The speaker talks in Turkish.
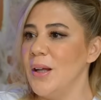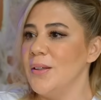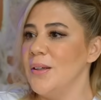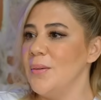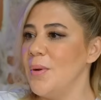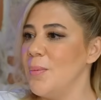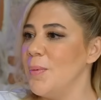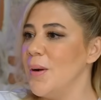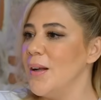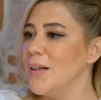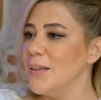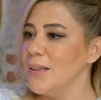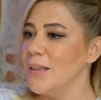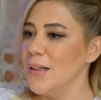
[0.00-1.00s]
Bülent Emrah
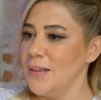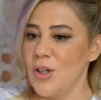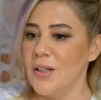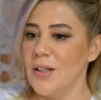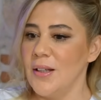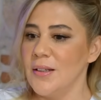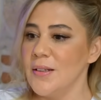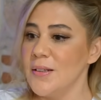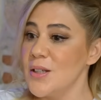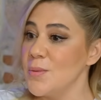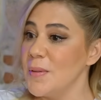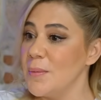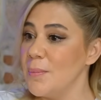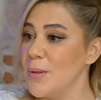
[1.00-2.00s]
Parlak'la
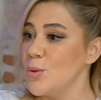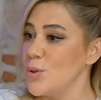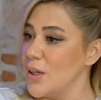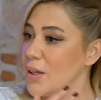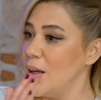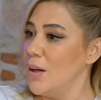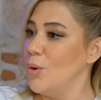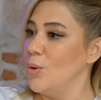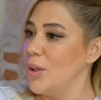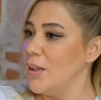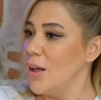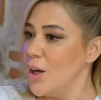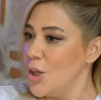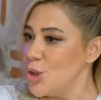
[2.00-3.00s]
canlandırdığınız bitmek üzere
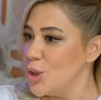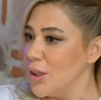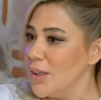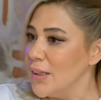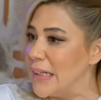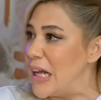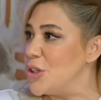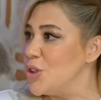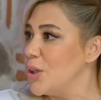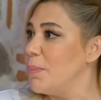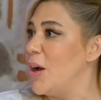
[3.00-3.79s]
olan aşk gerçek